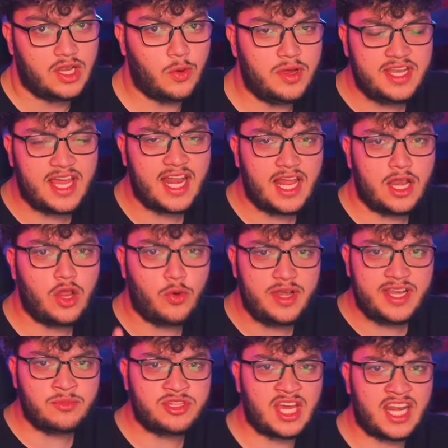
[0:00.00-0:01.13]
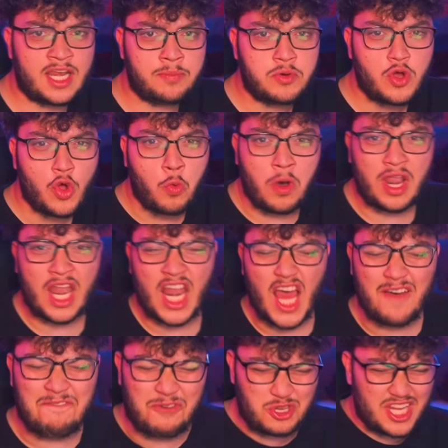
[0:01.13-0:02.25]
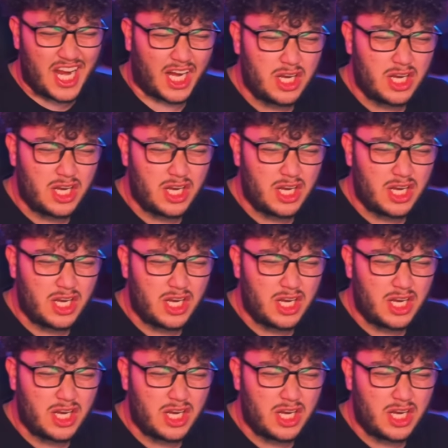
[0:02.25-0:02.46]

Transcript: لو اني انا لو اني متدرب والله لافرشك